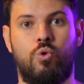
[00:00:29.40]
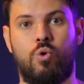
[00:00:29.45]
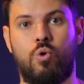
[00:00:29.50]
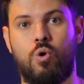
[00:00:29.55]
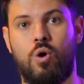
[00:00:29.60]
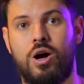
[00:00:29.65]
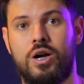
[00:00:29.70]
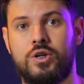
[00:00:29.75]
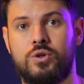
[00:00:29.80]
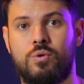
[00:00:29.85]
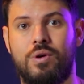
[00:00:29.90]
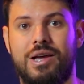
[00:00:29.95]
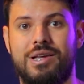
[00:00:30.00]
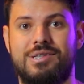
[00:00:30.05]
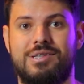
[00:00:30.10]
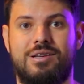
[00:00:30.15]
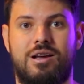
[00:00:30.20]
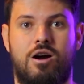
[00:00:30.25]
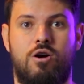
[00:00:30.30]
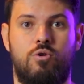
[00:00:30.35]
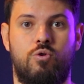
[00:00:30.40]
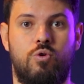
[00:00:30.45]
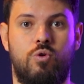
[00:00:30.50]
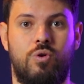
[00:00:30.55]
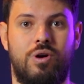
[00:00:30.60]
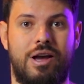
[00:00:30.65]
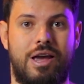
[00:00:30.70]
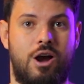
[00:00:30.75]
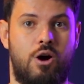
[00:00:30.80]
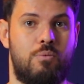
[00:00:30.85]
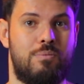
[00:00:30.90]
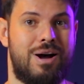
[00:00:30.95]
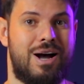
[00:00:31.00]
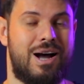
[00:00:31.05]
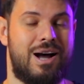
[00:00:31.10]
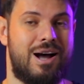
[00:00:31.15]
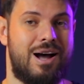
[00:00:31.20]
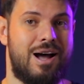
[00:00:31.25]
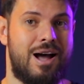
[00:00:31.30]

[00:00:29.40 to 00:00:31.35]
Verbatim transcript: código SKU é uma